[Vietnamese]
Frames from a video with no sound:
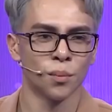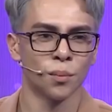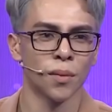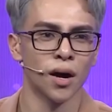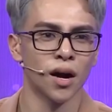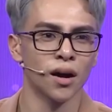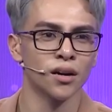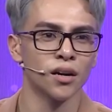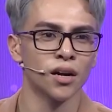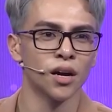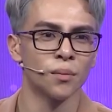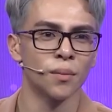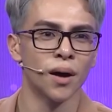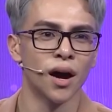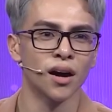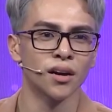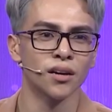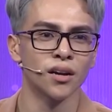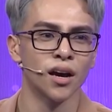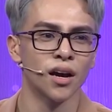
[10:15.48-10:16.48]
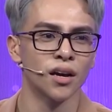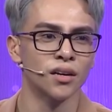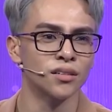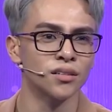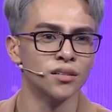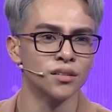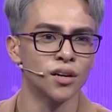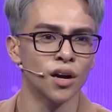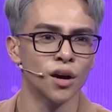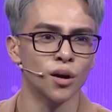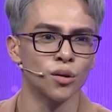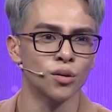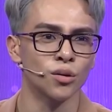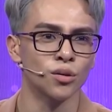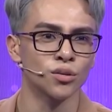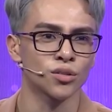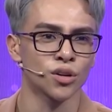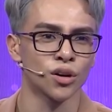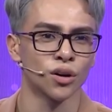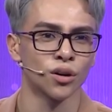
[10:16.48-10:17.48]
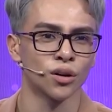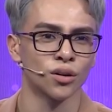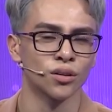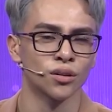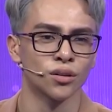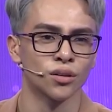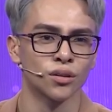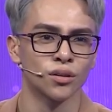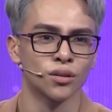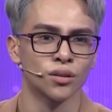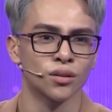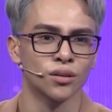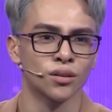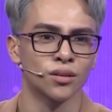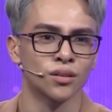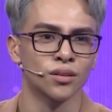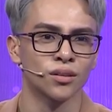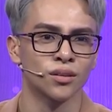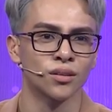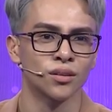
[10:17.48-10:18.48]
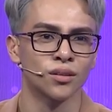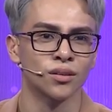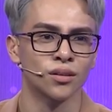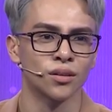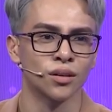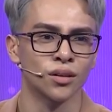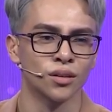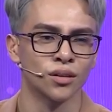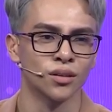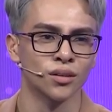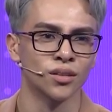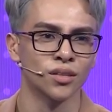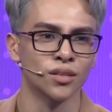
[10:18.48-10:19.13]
mà người mang đến đâu rồi.